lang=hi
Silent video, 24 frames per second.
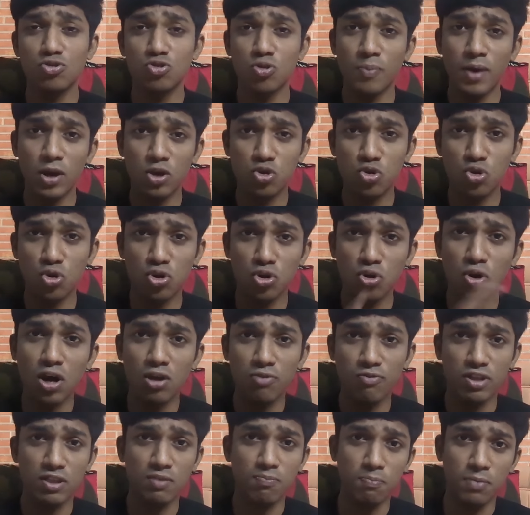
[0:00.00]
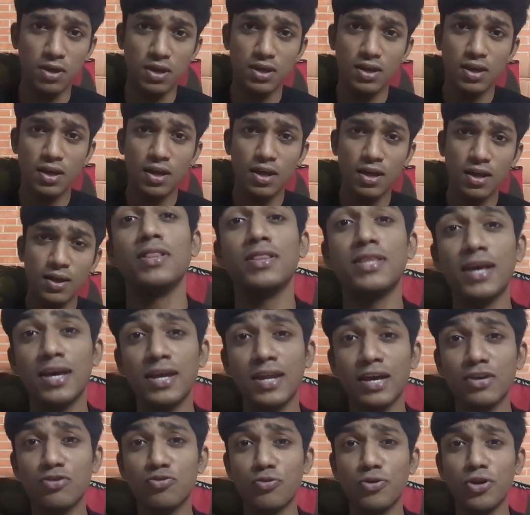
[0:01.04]
सो मेक श्योर यू आर विथ मी मिलते हैं
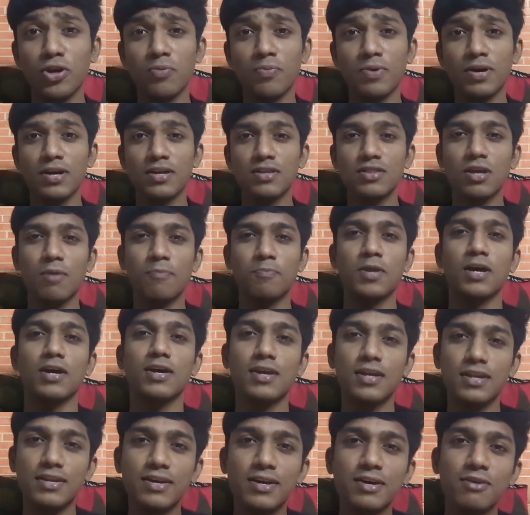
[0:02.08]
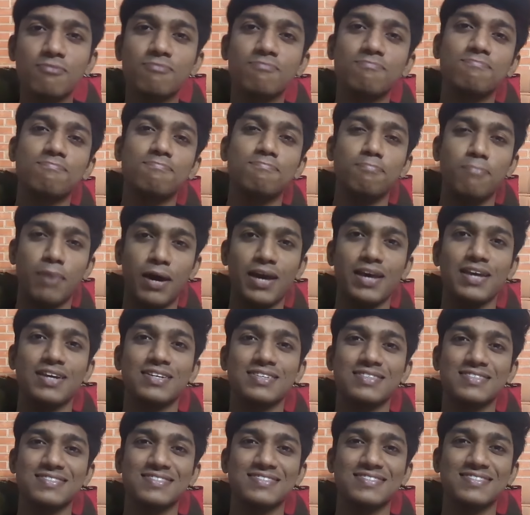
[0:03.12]
नेक्स्ट वीडियो में तब तक के लिए बाय